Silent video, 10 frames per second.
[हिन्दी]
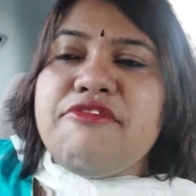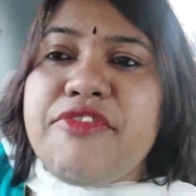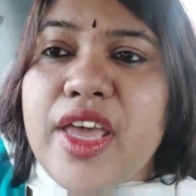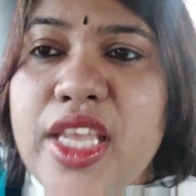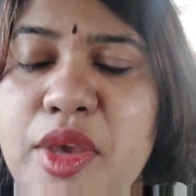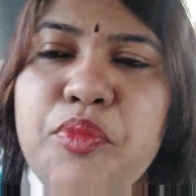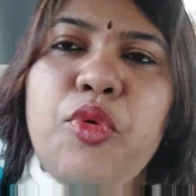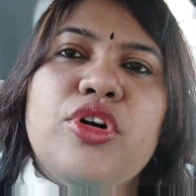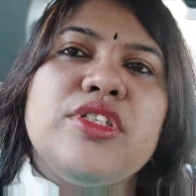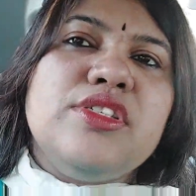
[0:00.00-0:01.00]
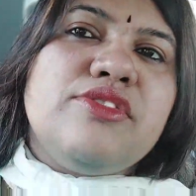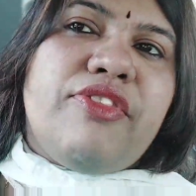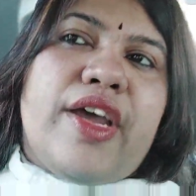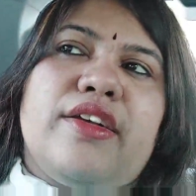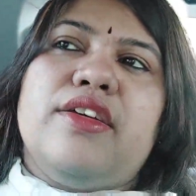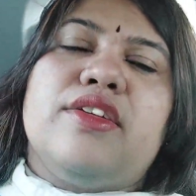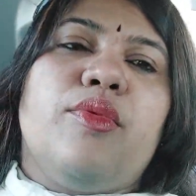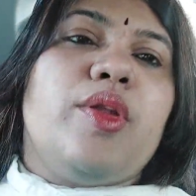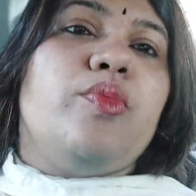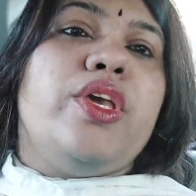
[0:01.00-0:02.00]
अ वेरी इंपॉर्टेंट फैक्टर
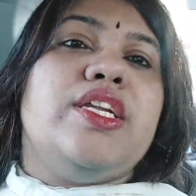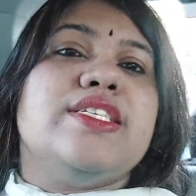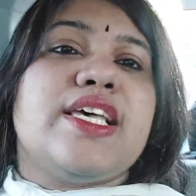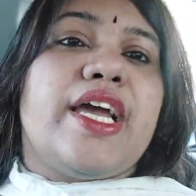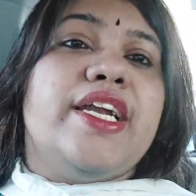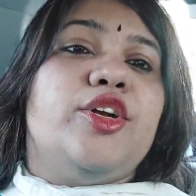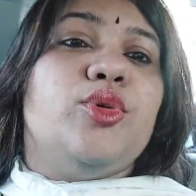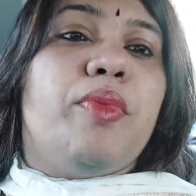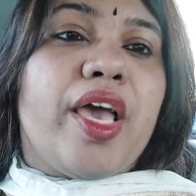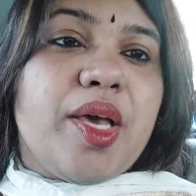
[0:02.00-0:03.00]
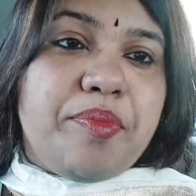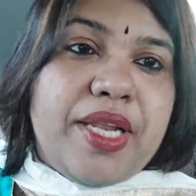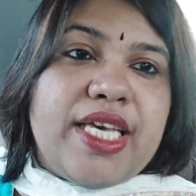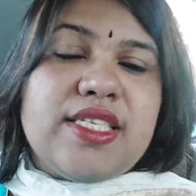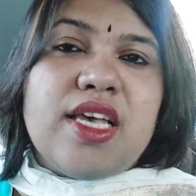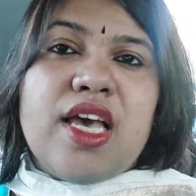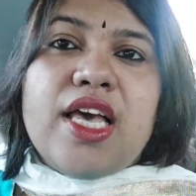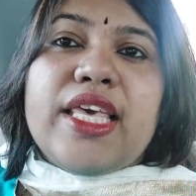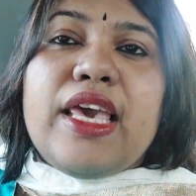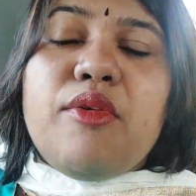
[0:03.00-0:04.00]
वेन वी डिसाइडेड टू बाई अ प्लेस
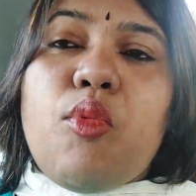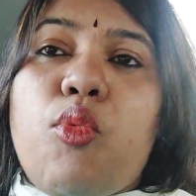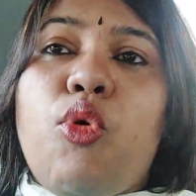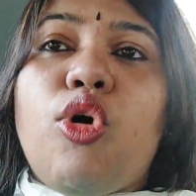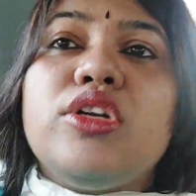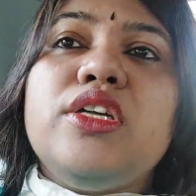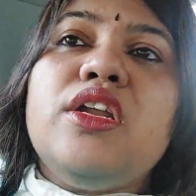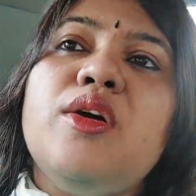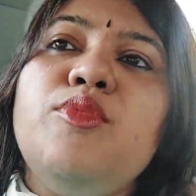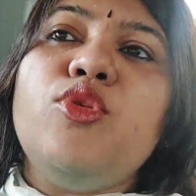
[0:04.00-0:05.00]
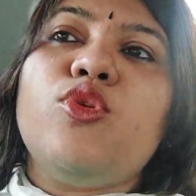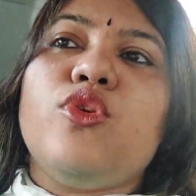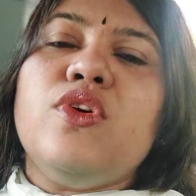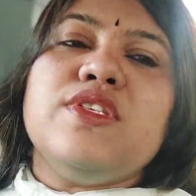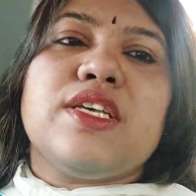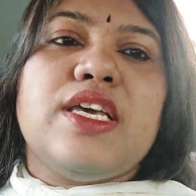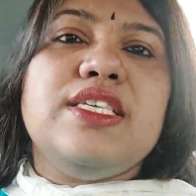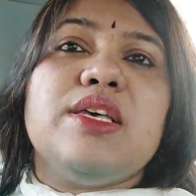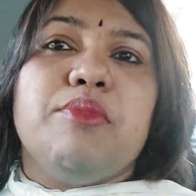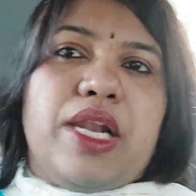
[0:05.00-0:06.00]
कि वाटर हम लोग को
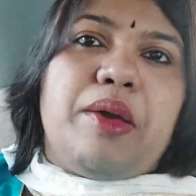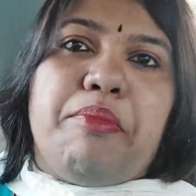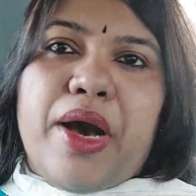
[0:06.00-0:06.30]
सही से मिले